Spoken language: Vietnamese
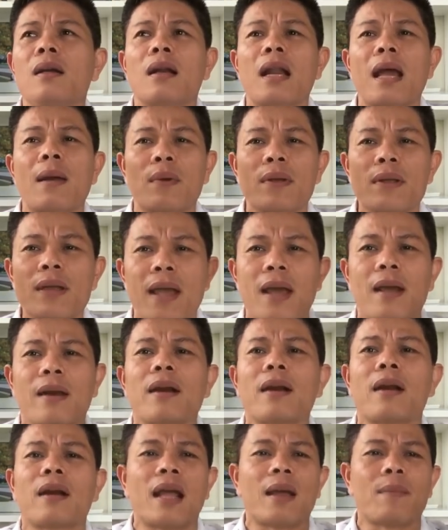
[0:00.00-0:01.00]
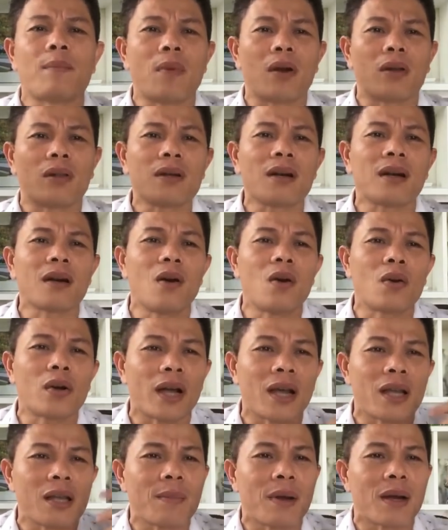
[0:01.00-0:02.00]
làm cái nhà rất là đẹp mọi thứ rất là
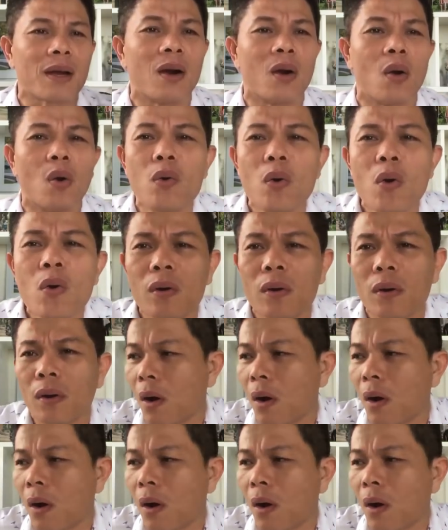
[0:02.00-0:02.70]
ok nhưng mà ngủ